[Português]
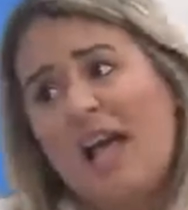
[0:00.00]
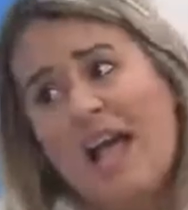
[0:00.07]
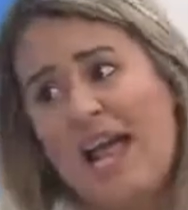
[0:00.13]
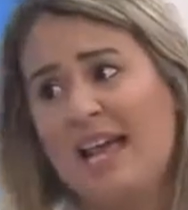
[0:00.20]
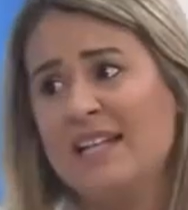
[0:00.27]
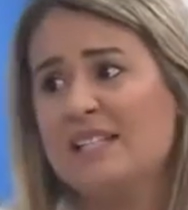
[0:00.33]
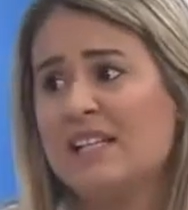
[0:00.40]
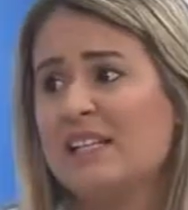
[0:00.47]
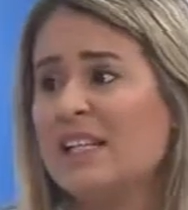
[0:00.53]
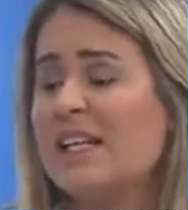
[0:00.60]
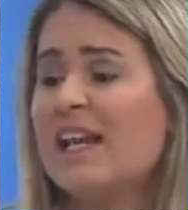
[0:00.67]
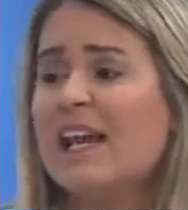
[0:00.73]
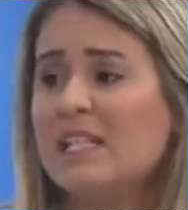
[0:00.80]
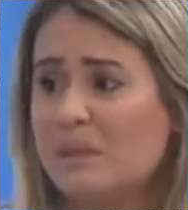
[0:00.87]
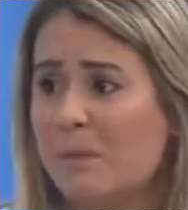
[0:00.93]
É eles que têm
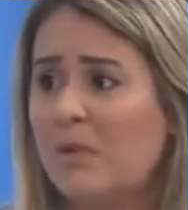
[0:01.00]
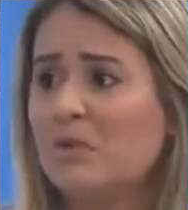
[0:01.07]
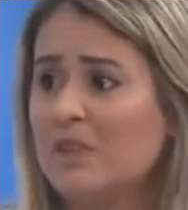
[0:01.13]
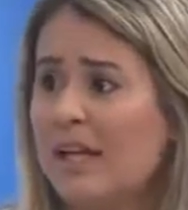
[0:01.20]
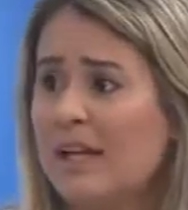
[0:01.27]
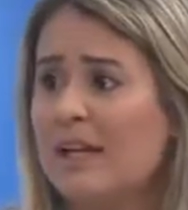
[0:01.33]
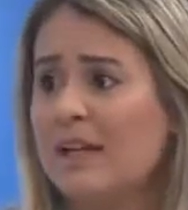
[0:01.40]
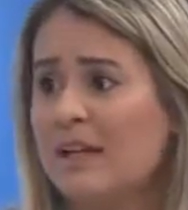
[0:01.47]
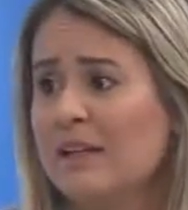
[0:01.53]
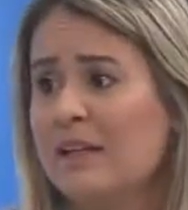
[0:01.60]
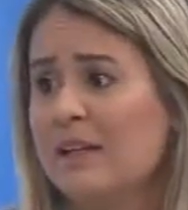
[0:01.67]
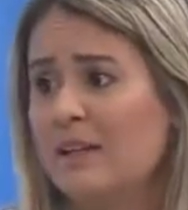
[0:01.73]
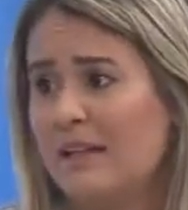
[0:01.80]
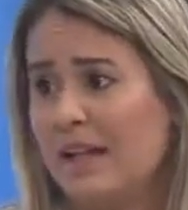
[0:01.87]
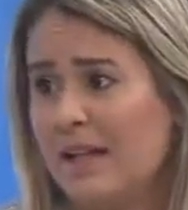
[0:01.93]
que responder
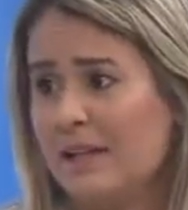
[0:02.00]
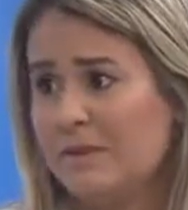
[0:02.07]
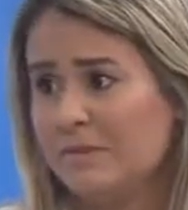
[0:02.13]
né?